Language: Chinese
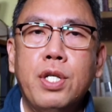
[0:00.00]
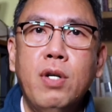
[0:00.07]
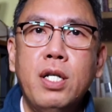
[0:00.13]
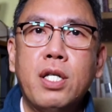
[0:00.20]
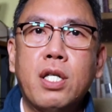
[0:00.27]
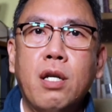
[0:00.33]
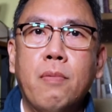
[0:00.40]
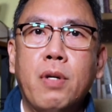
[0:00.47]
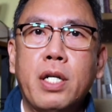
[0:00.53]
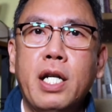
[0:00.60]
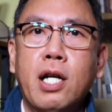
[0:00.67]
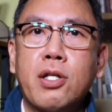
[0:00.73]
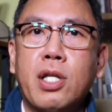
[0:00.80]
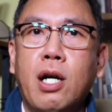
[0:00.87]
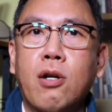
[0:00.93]
为什么
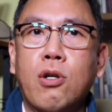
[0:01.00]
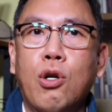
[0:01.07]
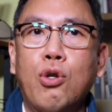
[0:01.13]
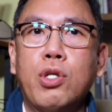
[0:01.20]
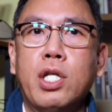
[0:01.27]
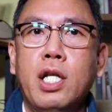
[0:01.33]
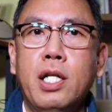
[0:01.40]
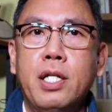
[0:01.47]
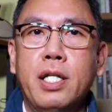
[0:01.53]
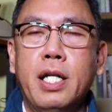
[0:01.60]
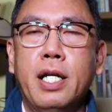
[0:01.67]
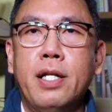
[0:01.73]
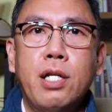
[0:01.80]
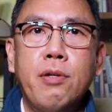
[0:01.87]
要找公证人？